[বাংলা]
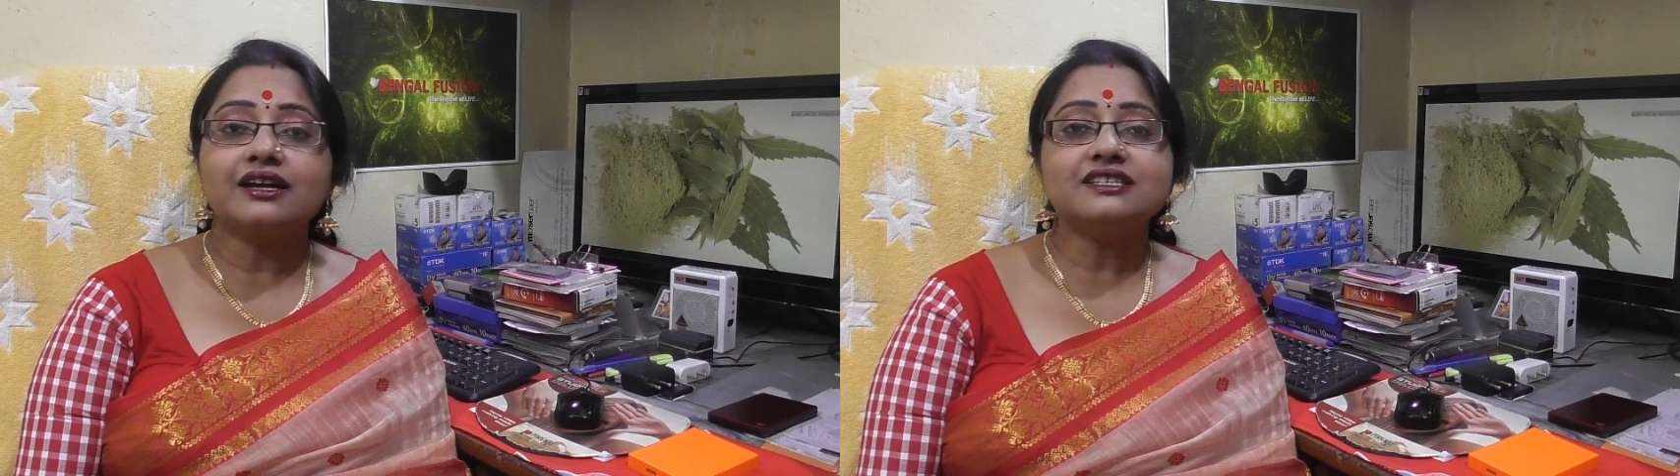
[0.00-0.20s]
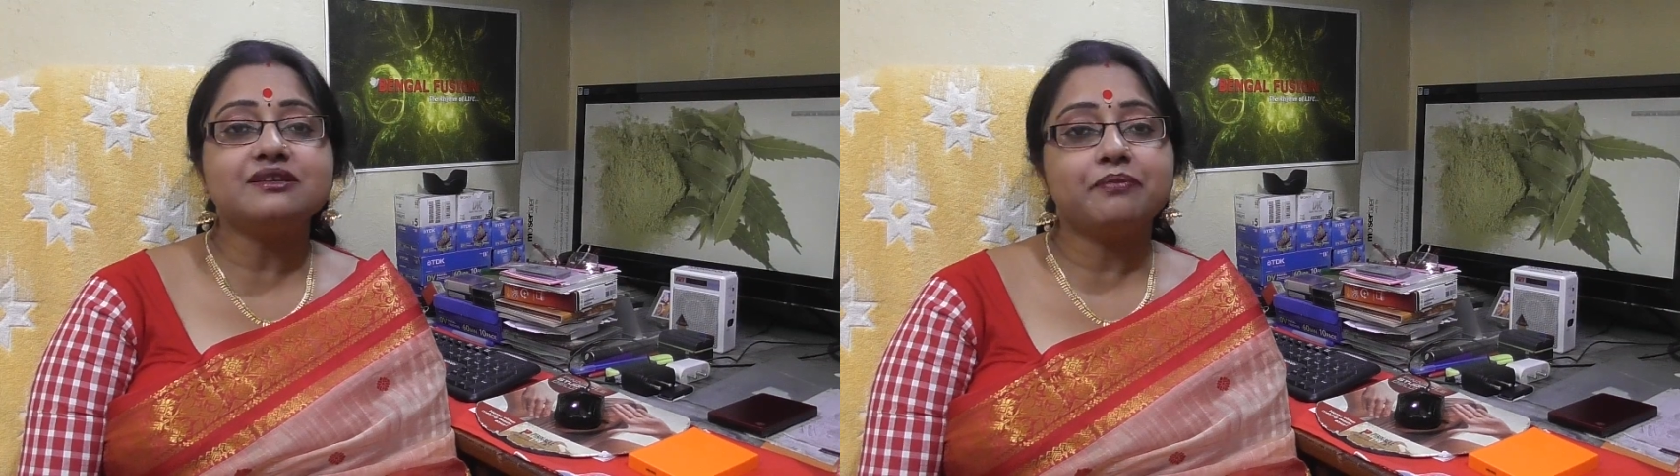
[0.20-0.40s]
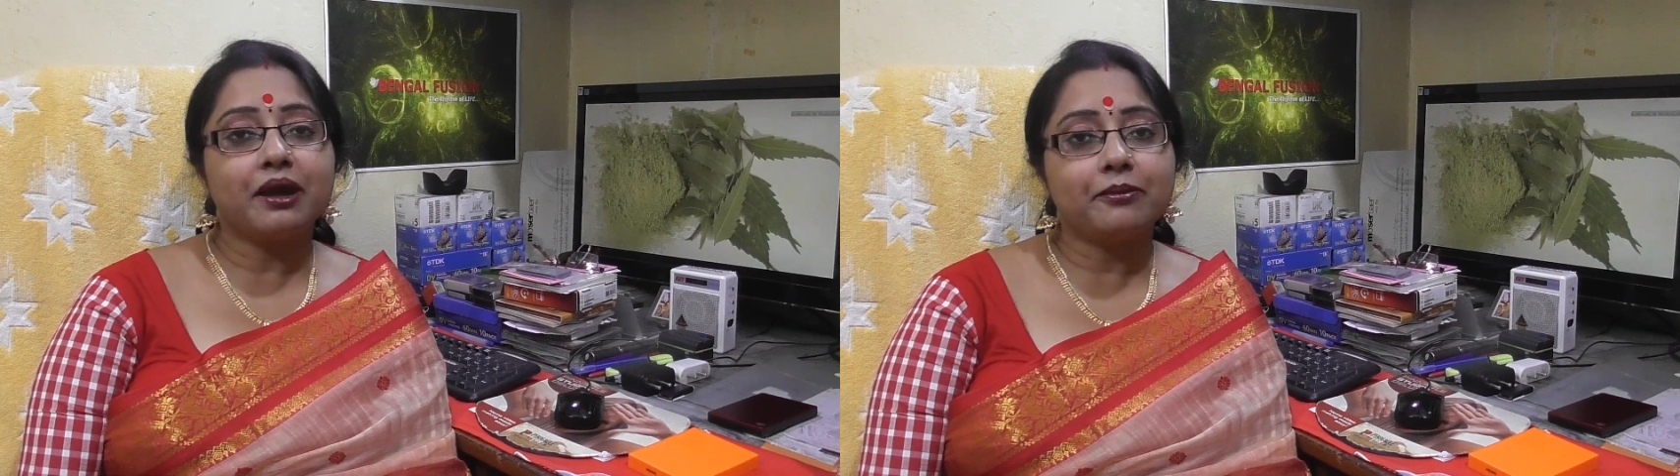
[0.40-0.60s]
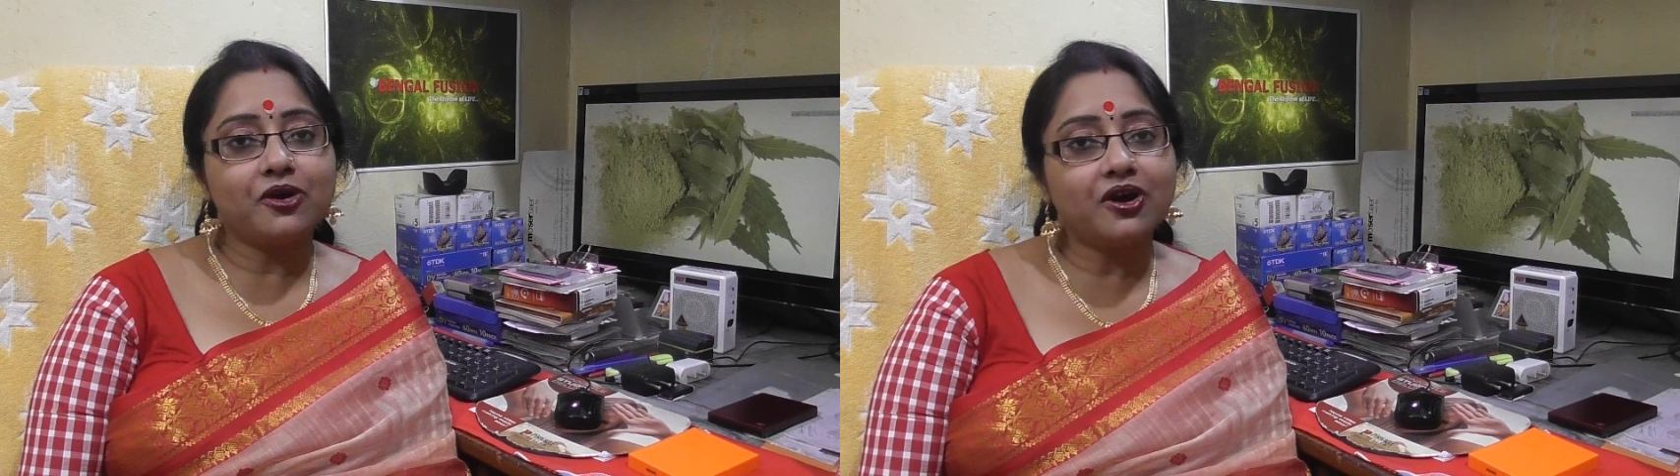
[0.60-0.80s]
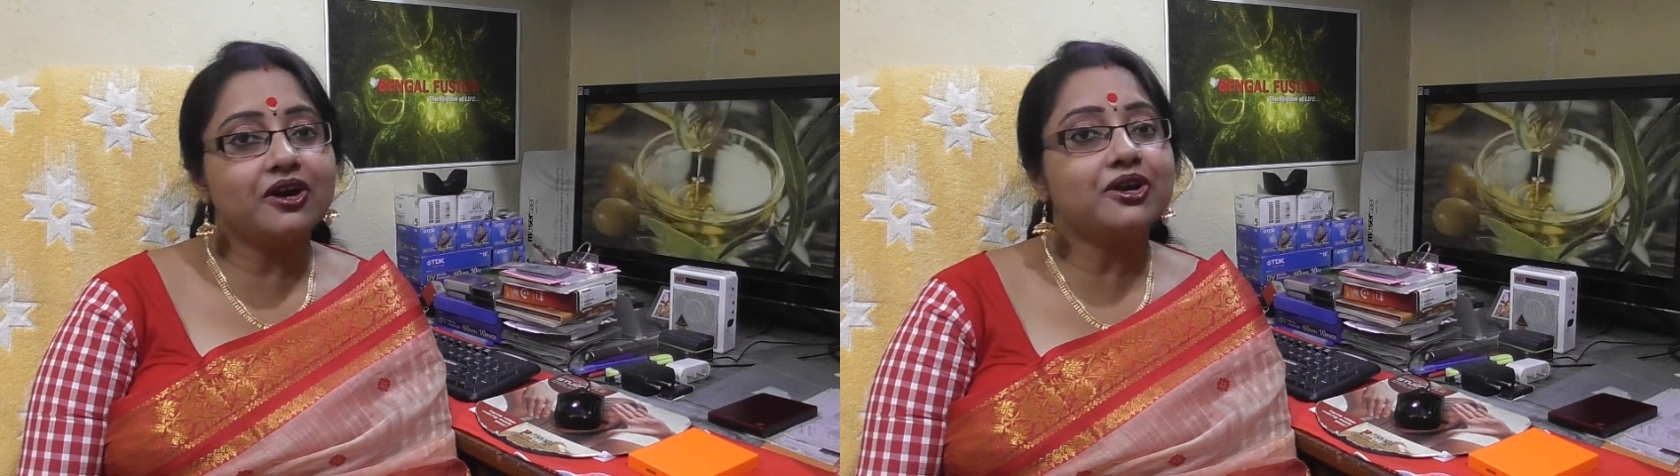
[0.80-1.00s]
কাজে
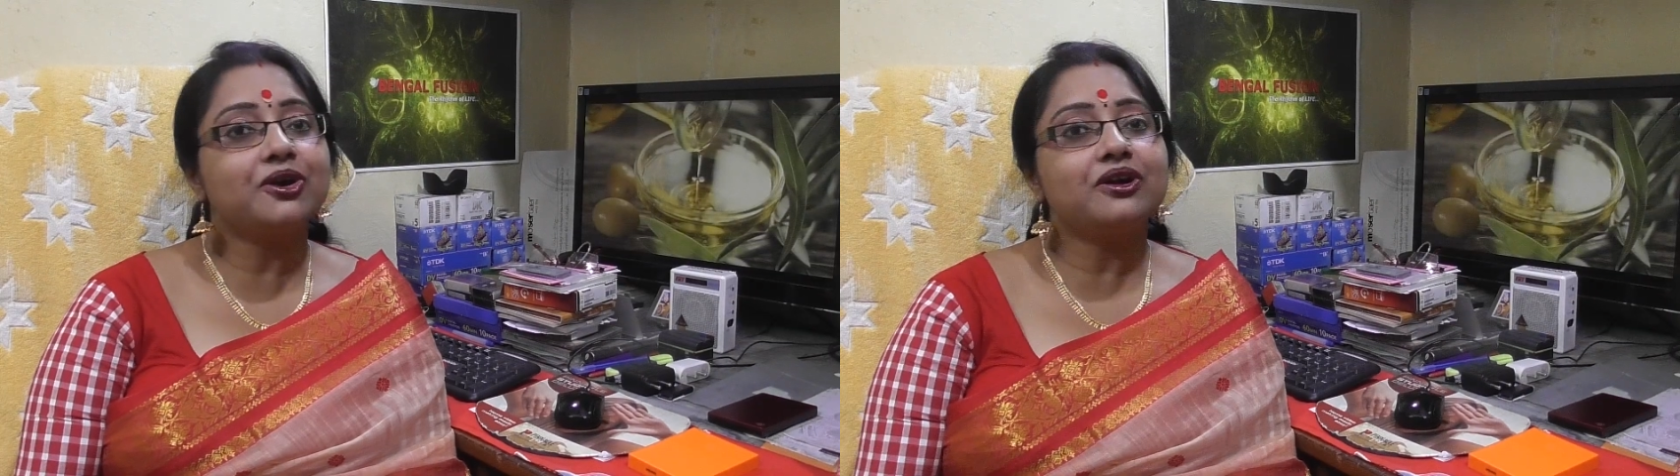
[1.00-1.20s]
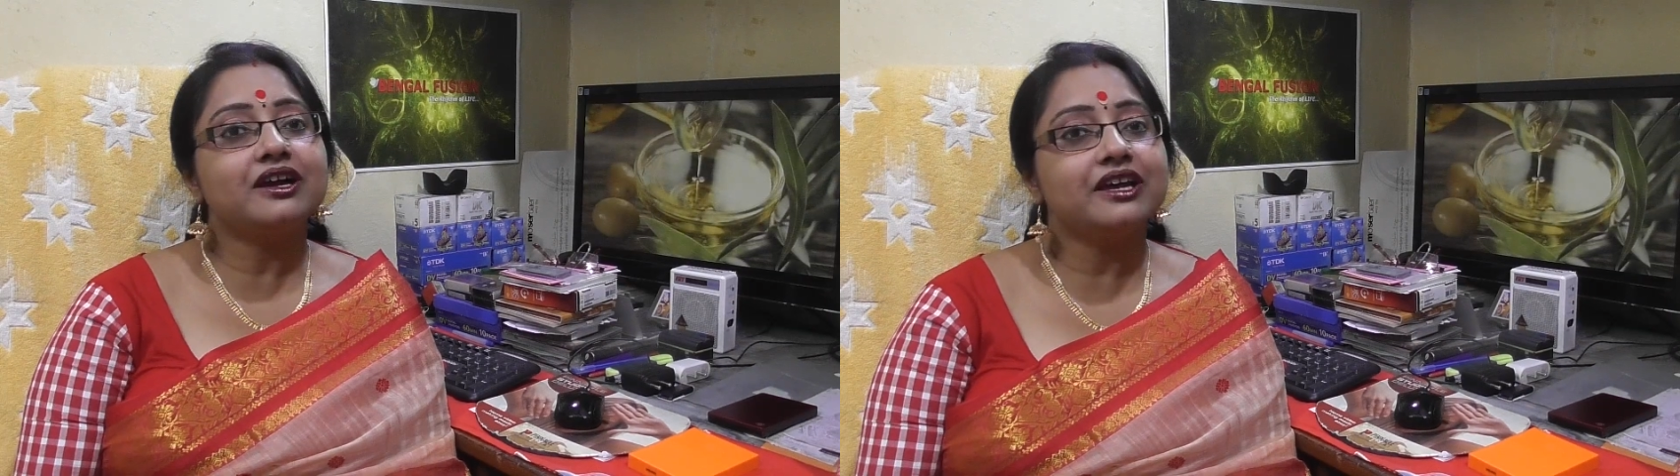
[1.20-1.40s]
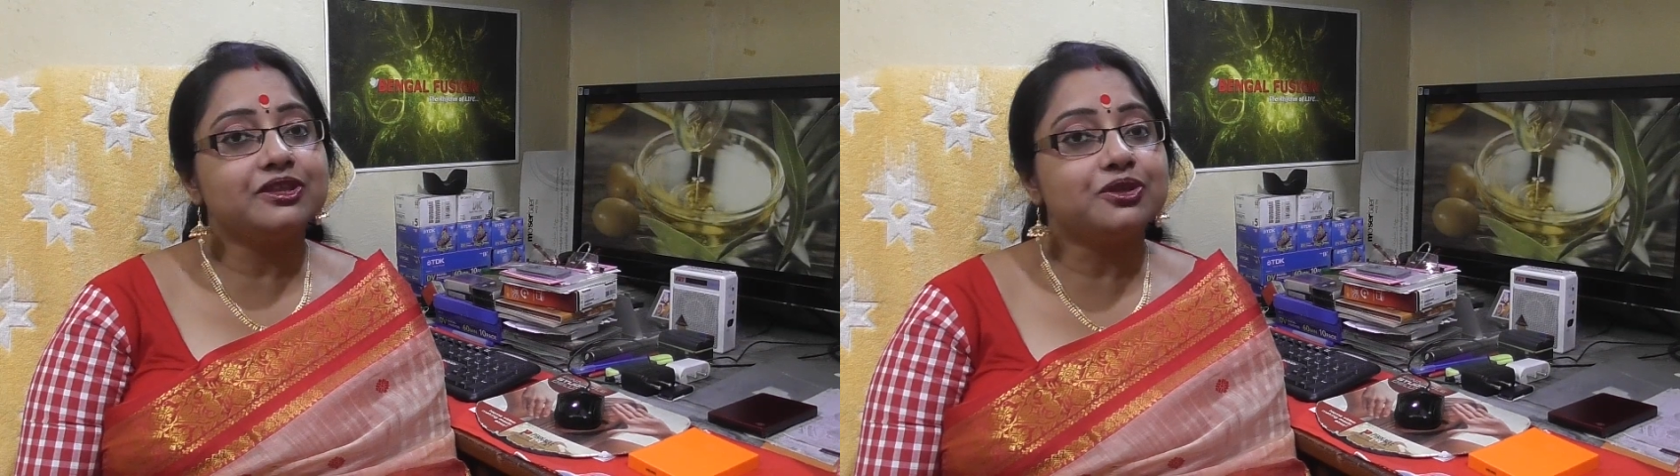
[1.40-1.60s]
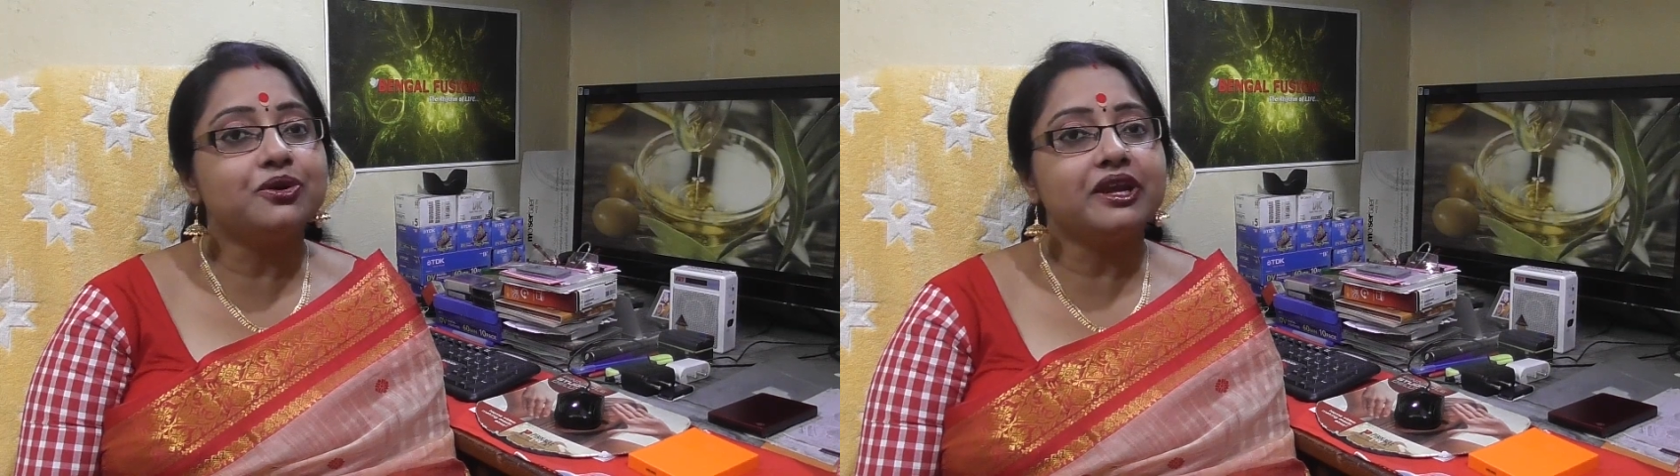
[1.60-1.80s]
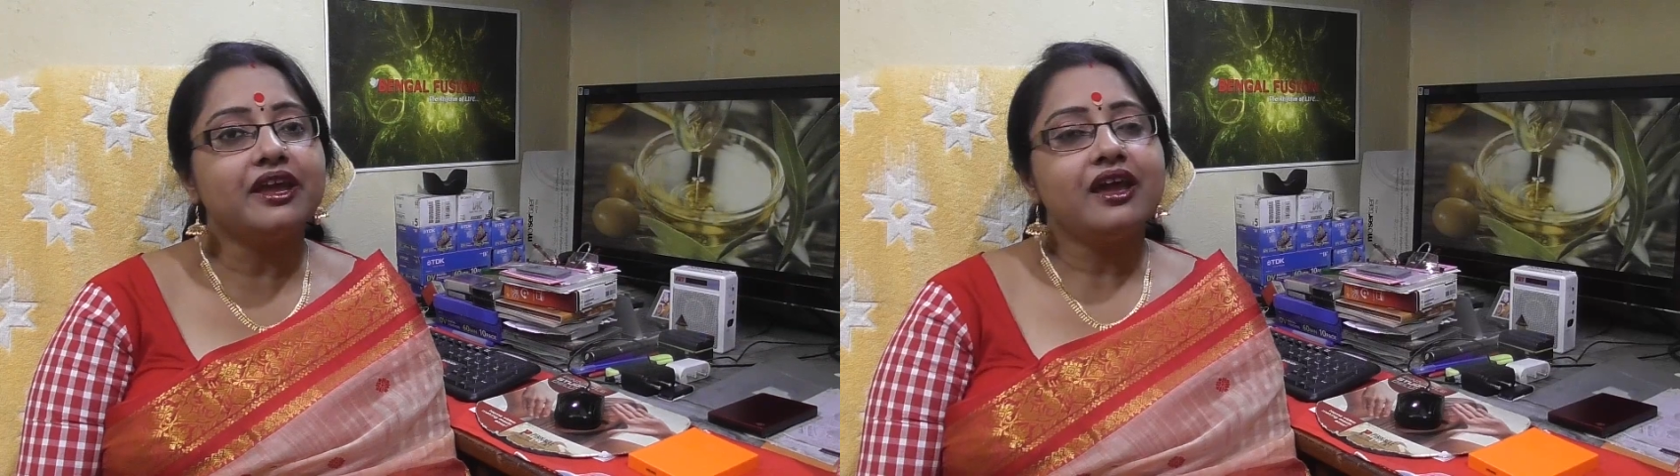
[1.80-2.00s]
ব্যবহার করা এই
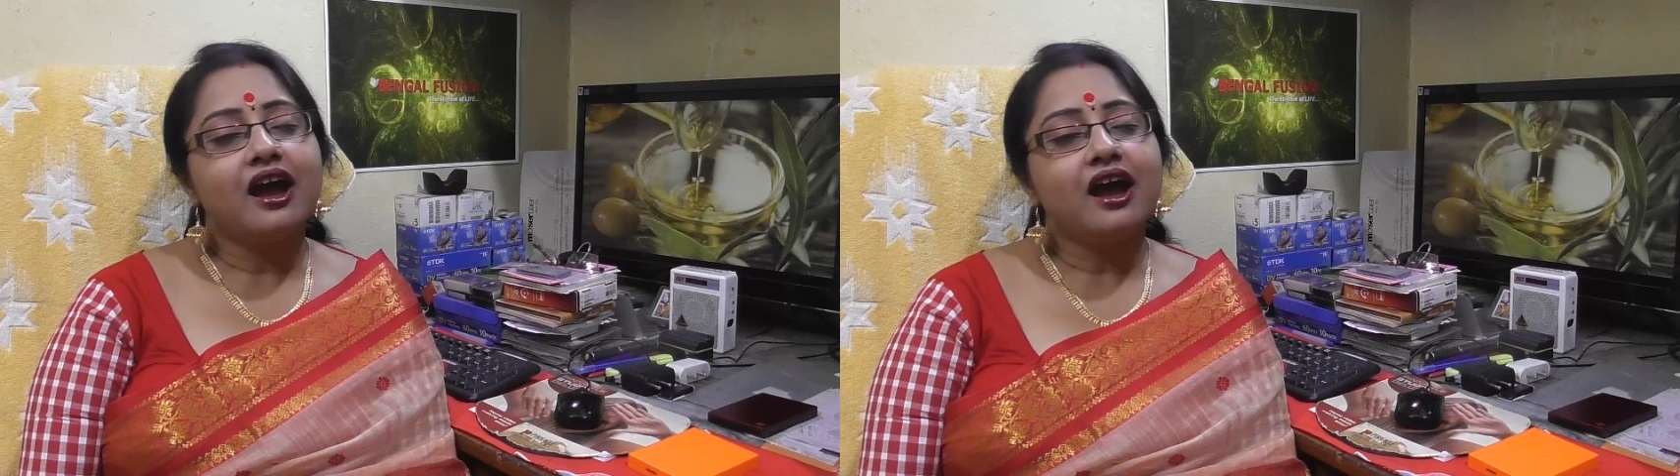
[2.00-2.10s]
ধনে